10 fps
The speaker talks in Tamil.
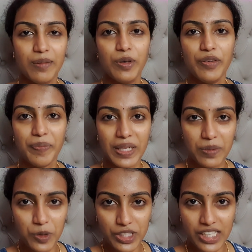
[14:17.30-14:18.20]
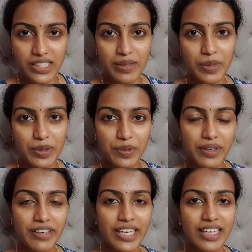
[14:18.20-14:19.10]
மூவி பார்த்து முடிச்சாச்சு இனிமே தூங்க
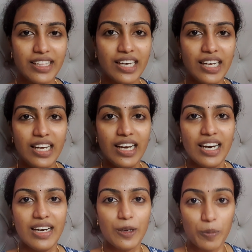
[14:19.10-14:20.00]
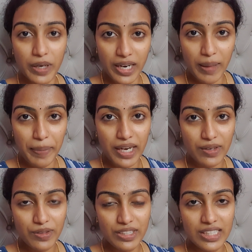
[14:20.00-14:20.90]
வேண்டியதுதான் ரொம்ப நாளாக
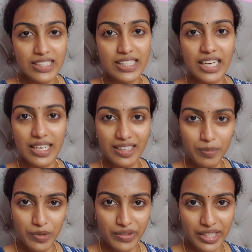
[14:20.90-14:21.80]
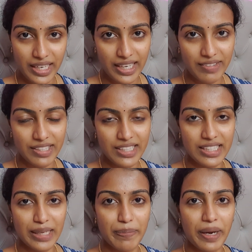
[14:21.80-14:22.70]
பார்க்கணும்னு நினச்ச கர்ணன் மூவி தான் நாங்கள் வந்துட்டு
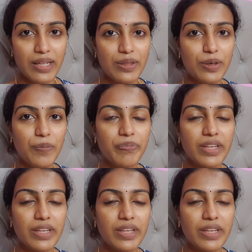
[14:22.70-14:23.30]
இன்றைக்கி பார்த்தோம்